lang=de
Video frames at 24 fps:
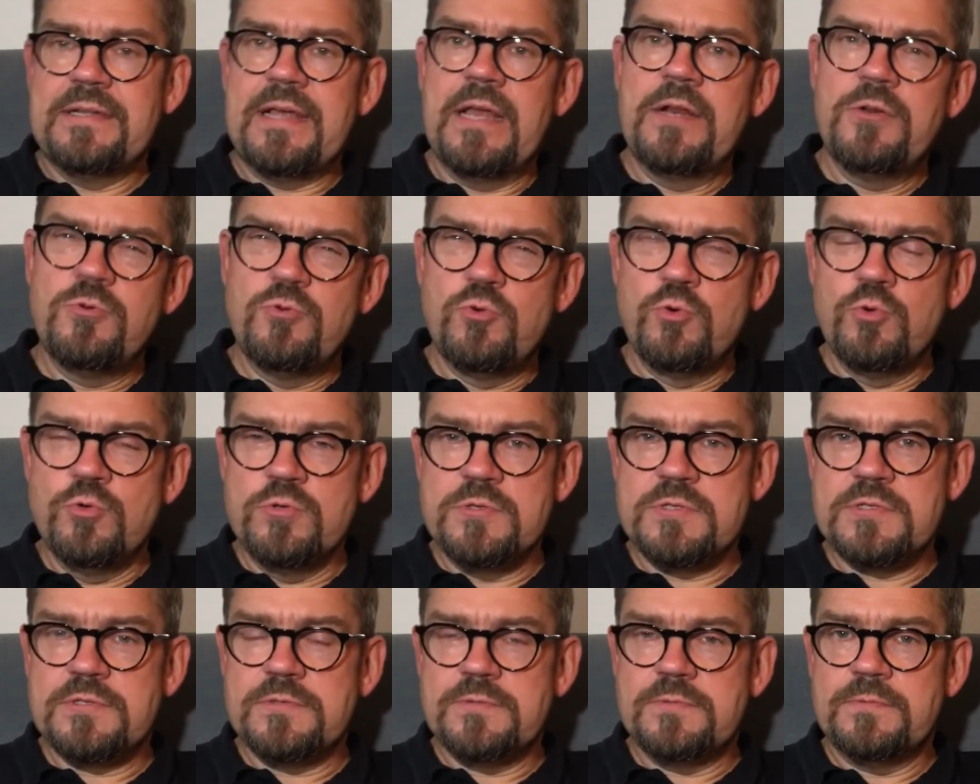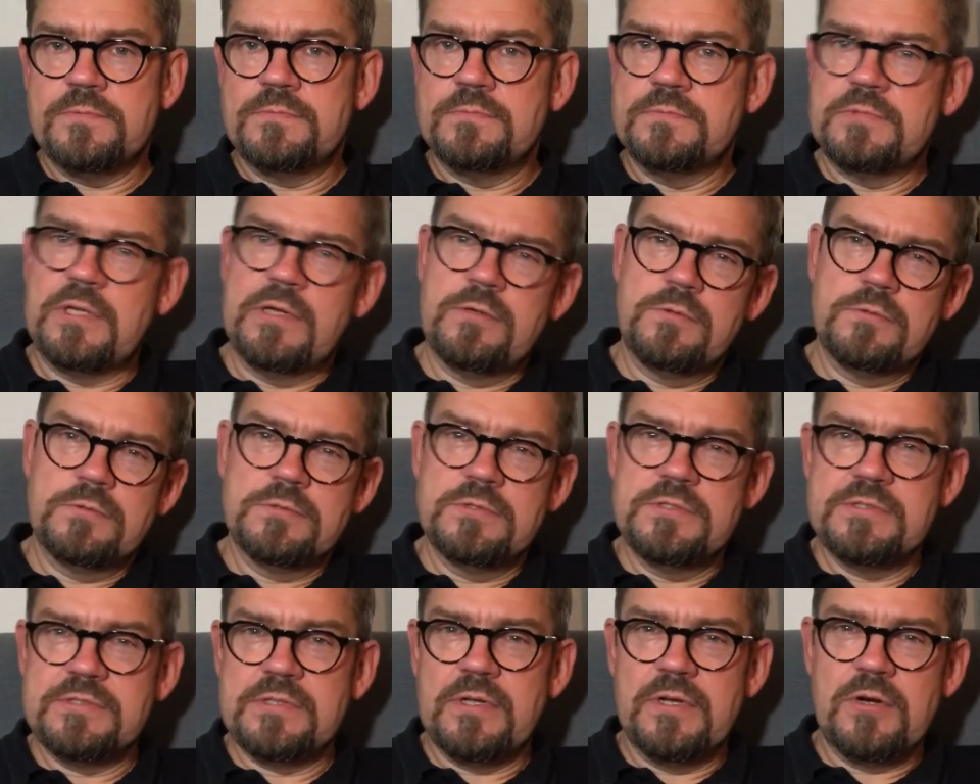Andrews, dann
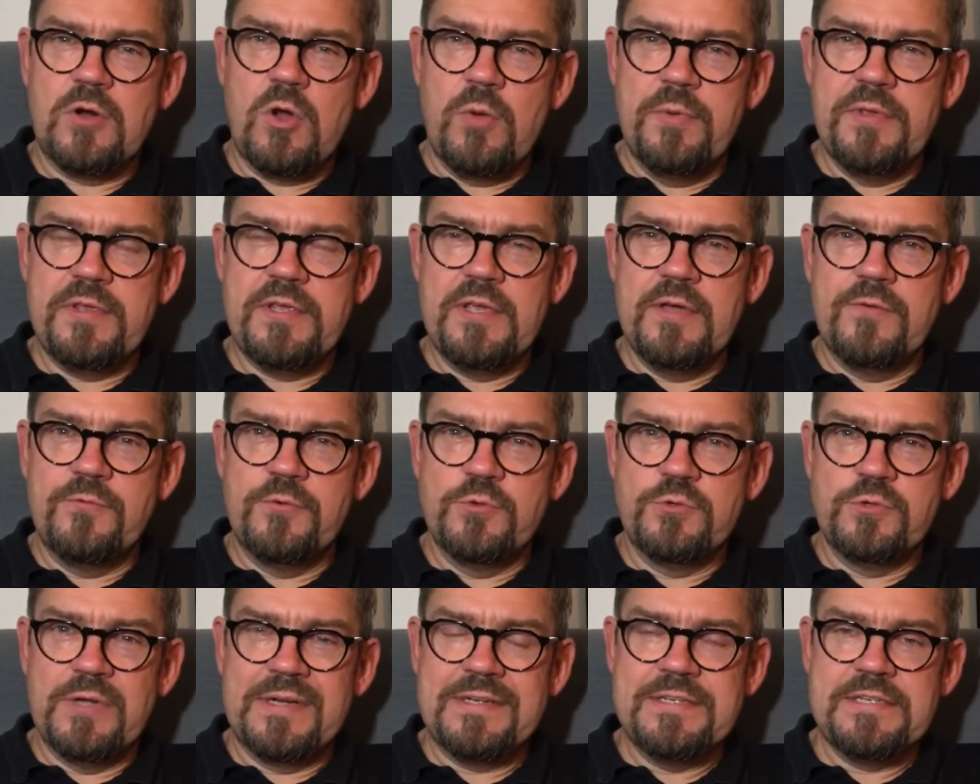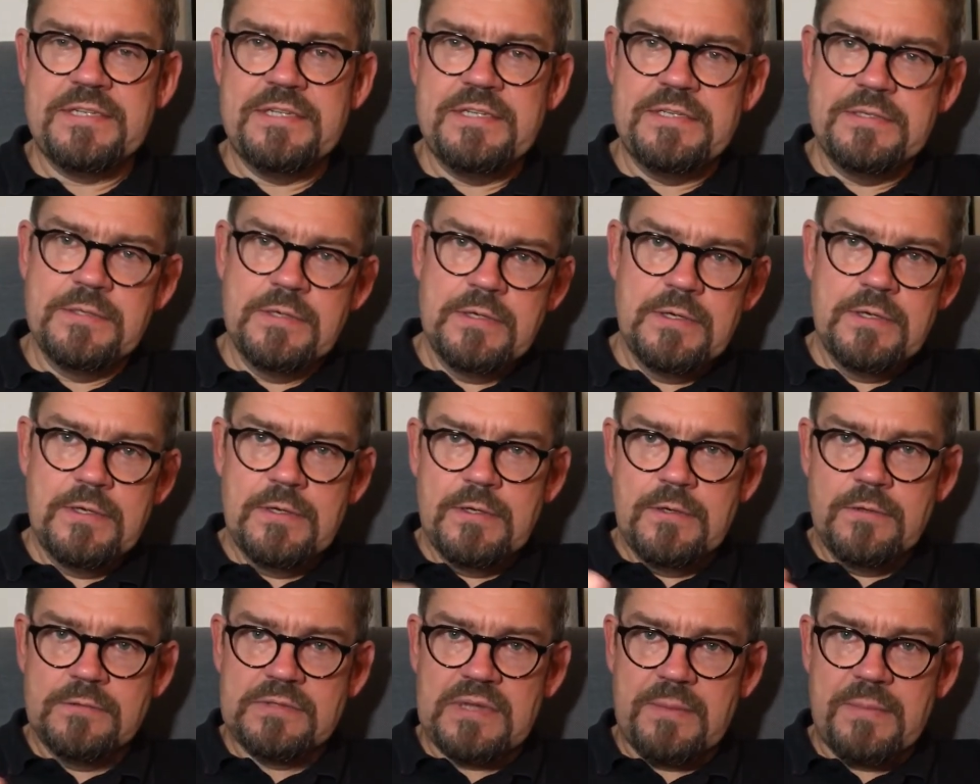ist da glaube ich irgendwo Dundee
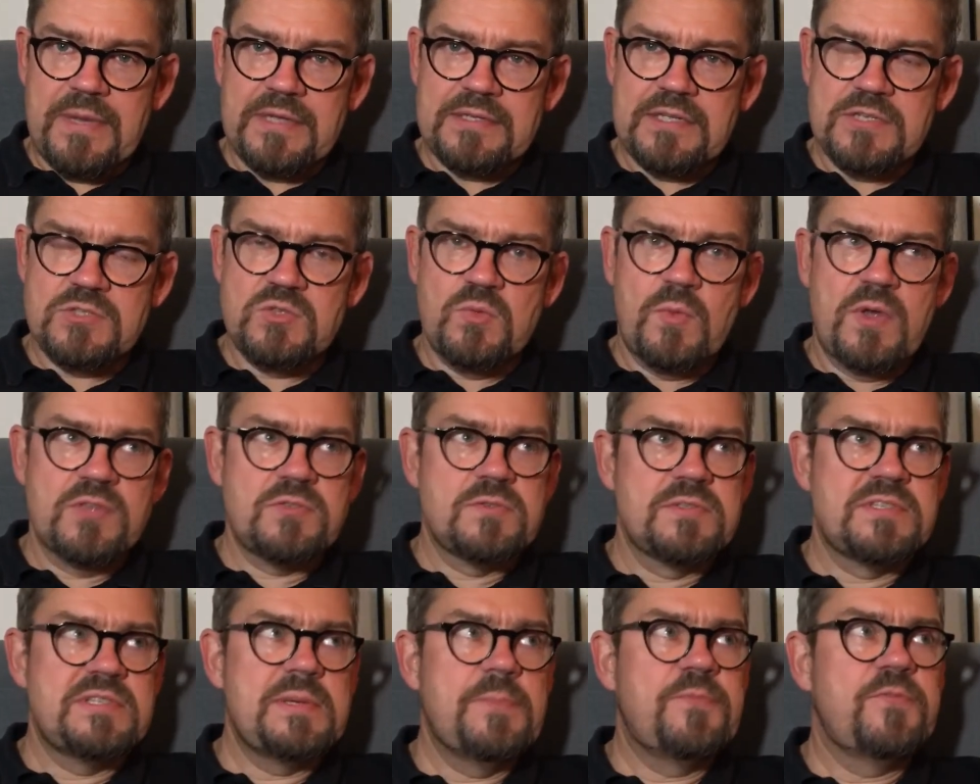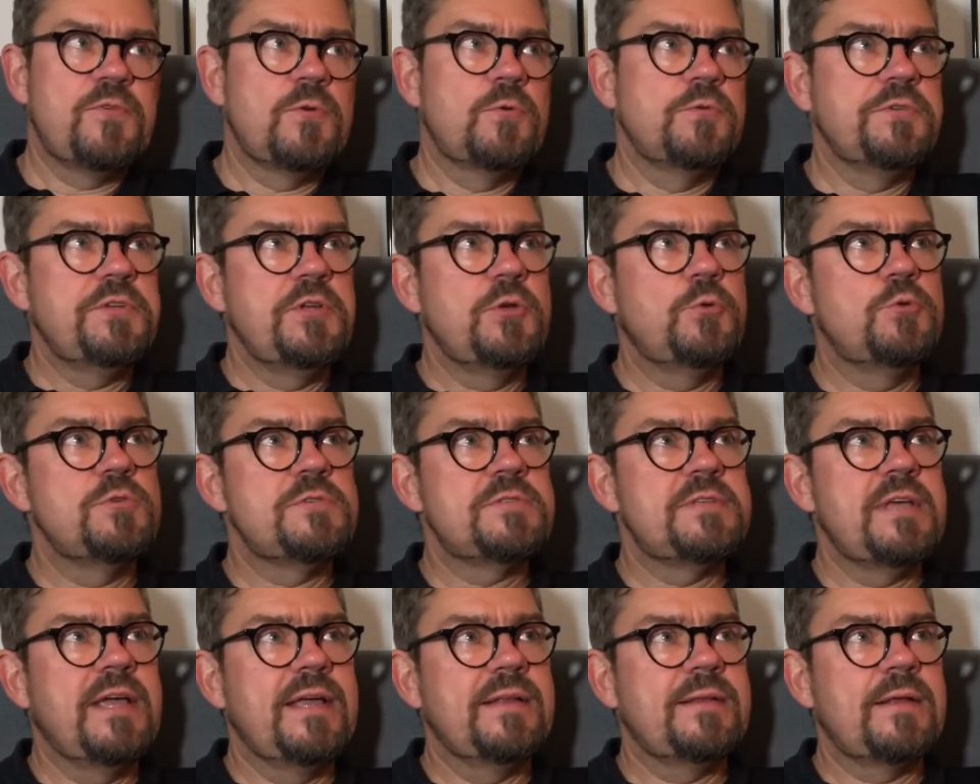und dann macht das nochmal so einen Zipfel und die
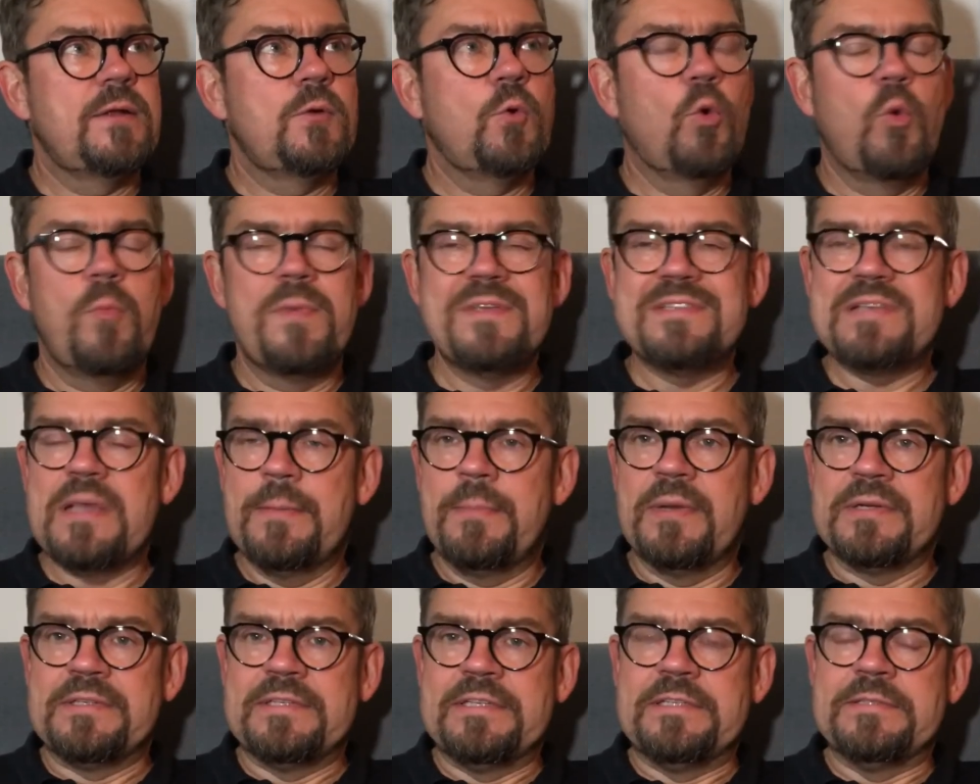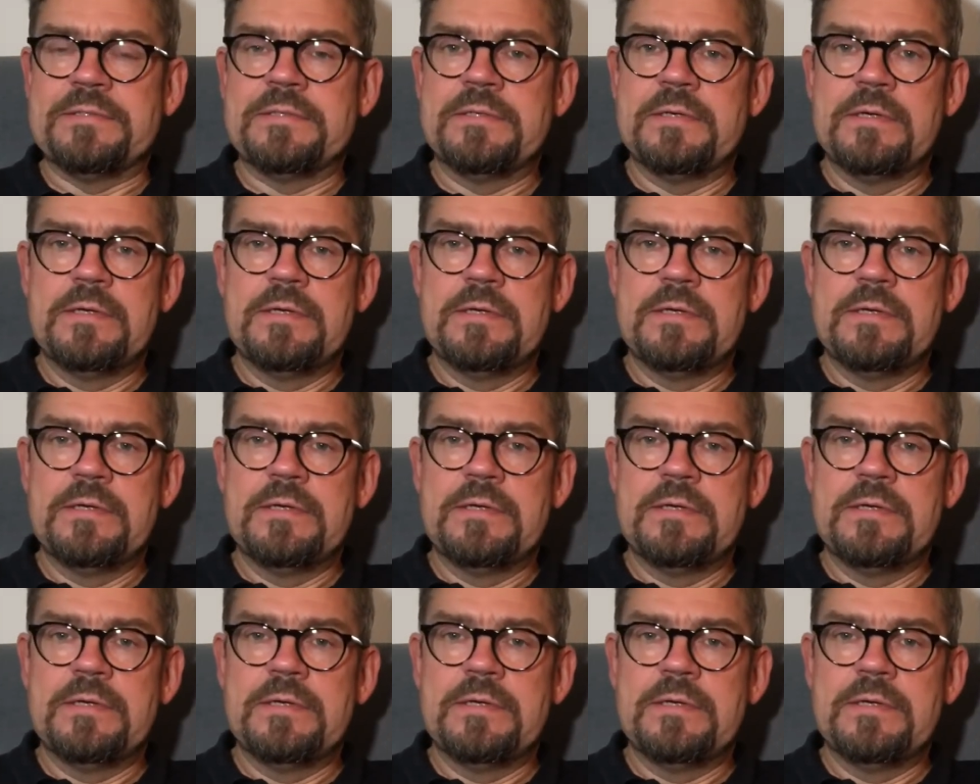Küste geht dann hoch bis Aberdeen.